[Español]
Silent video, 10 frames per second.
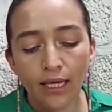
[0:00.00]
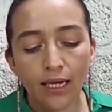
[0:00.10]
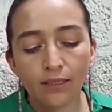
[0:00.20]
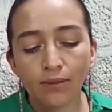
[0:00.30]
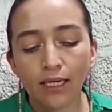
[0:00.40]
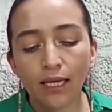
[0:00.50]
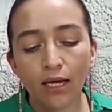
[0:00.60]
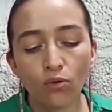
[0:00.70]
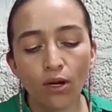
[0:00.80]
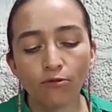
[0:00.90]
y les va a
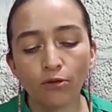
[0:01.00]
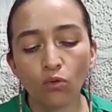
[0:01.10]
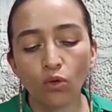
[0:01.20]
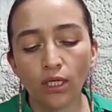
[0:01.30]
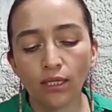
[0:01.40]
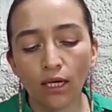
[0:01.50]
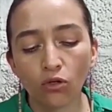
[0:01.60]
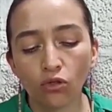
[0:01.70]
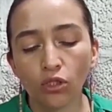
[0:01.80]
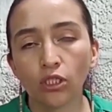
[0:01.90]
quedar una
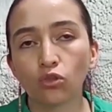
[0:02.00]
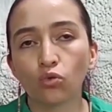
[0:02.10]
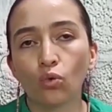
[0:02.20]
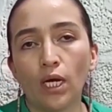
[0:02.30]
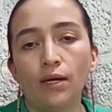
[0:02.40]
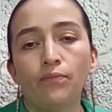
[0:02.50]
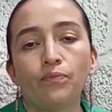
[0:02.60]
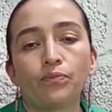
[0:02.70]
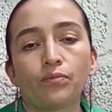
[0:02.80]
figurita con textura.